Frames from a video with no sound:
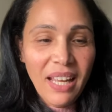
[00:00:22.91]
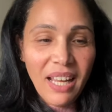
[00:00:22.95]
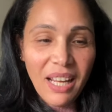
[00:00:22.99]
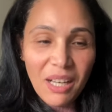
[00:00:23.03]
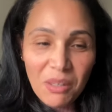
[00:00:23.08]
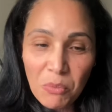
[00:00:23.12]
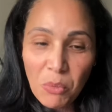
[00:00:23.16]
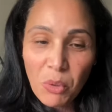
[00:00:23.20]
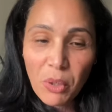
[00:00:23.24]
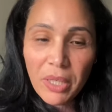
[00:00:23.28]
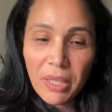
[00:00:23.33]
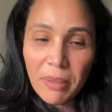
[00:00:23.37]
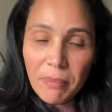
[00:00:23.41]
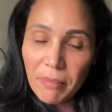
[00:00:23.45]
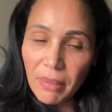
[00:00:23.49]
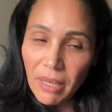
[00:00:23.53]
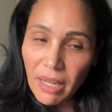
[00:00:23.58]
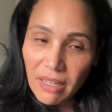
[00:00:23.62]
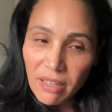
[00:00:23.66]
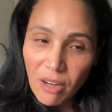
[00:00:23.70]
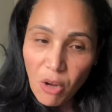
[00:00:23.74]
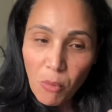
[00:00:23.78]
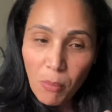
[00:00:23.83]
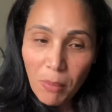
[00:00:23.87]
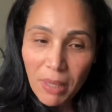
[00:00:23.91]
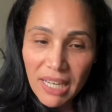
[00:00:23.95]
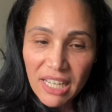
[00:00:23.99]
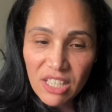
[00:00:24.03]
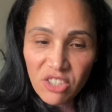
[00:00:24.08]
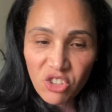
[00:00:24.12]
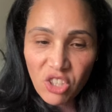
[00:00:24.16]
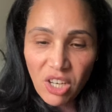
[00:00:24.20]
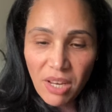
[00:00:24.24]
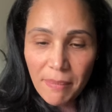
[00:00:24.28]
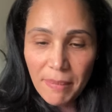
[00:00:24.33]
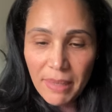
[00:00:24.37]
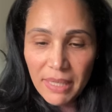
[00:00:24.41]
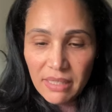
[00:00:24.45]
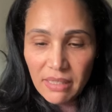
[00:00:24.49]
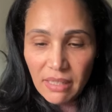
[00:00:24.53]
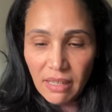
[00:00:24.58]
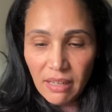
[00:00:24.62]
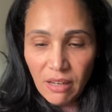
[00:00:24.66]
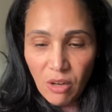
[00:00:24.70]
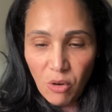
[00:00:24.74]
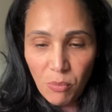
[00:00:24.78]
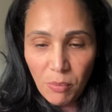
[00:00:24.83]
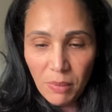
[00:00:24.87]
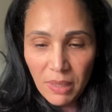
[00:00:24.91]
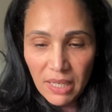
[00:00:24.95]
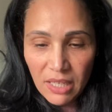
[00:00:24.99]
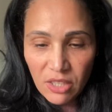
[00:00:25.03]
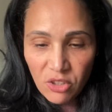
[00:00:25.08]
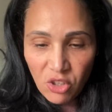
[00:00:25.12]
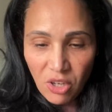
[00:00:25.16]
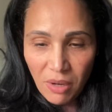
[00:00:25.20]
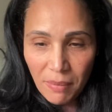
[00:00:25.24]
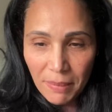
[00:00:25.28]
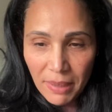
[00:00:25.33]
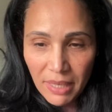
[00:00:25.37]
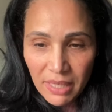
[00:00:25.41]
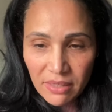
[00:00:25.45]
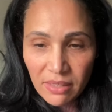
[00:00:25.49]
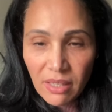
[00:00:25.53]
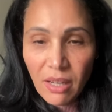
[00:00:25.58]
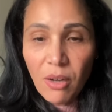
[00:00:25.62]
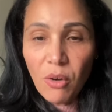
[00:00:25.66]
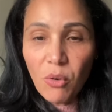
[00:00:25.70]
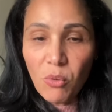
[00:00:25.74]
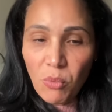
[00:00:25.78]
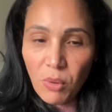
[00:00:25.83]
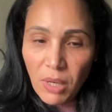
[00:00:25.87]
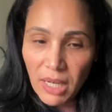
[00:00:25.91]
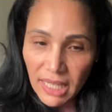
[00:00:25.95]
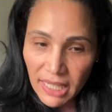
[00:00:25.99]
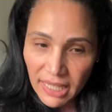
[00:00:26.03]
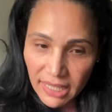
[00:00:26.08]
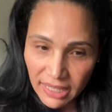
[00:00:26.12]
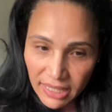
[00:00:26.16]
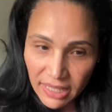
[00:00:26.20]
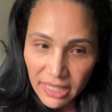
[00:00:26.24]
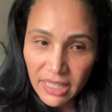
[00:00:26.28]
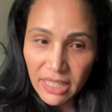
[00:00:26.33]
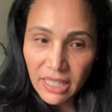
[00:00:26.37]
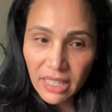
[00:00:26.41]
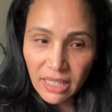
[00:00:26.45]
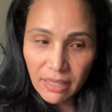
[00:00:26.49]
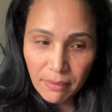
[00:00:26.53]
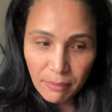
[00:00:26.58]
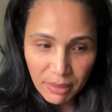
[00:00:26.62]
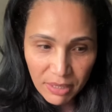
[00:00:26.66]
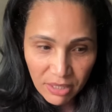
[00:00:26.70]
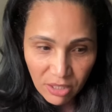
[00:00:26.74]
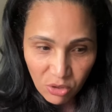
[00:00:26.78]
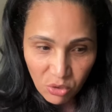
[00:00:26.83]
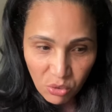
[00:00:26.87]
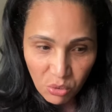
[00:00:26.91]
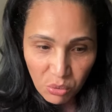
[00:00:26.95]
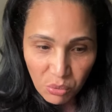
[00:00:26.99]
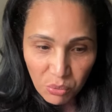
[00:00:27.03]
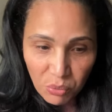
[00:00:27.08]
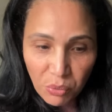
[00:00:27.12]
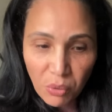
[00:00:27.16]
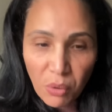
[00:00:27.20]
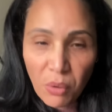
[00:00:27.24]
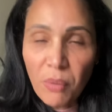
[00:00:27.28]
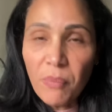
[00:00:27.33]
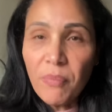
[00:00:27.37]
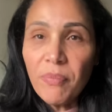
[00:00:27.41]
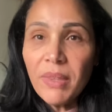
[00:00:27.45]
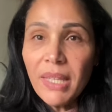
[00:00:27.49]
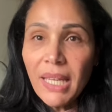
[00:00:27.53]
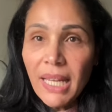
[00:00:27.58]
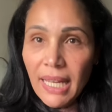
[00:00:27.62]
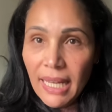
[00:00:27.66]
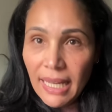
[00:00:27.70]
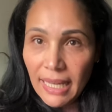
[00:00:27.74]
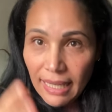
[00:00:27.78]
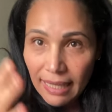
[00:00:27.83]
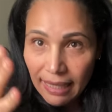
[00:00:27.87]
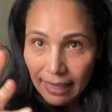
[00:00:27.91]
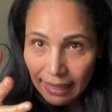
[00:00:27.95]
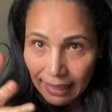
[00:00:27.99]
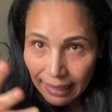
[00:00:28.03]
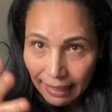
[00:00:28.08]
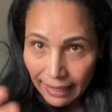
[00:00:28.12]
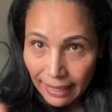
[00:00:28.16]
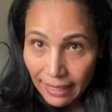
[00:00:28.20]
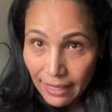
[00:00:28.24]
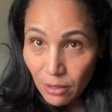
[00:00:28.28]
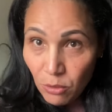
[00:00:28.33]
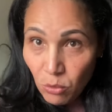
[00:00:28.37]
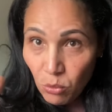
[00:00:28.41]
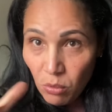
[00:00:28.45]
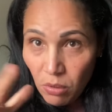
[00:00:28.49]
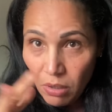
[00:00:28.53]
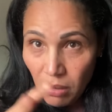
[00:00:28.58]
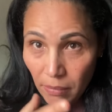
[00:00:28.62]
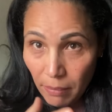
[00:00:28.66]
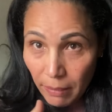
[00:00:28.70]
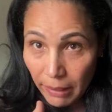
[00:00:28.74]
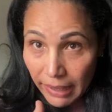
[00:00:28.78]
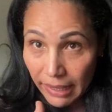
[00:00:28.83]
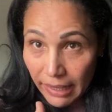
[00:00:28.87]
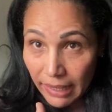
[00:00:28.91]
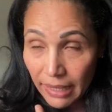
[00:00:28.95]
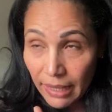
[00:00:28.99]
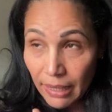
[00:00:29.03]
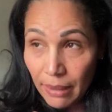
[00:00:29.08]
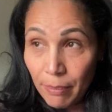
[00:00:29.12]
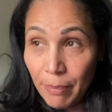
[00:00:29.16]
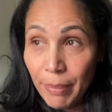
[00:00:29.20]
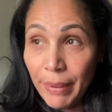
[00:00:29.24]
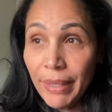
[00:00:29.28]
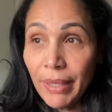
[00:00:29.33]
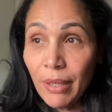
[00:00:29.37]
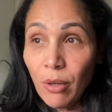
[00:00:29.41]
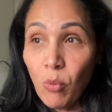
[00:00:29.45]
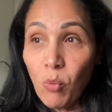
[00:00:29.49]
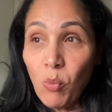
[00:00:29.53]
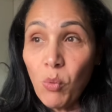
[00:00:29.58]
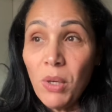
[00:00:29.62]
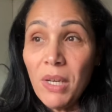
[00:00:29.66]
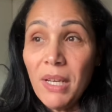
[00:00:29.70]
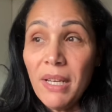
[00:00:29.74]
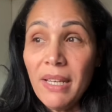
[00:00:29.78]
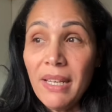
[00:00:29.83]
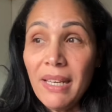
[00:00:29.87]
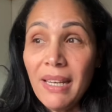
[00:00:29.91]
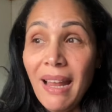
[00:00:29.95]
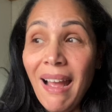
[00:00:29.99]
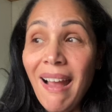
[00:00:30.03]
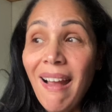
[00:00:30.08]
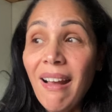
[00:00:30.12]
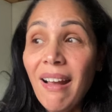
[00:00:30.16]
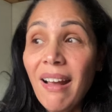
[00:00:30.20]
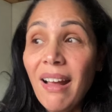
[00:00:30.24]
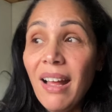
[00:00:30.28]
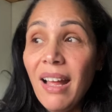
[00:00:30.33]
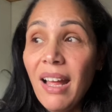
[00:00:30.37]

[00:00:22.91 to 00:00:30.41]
المهم اللهم لا شماته اللهم لا شماته ولكن كما تشوفوا آه القانون المغربي ولا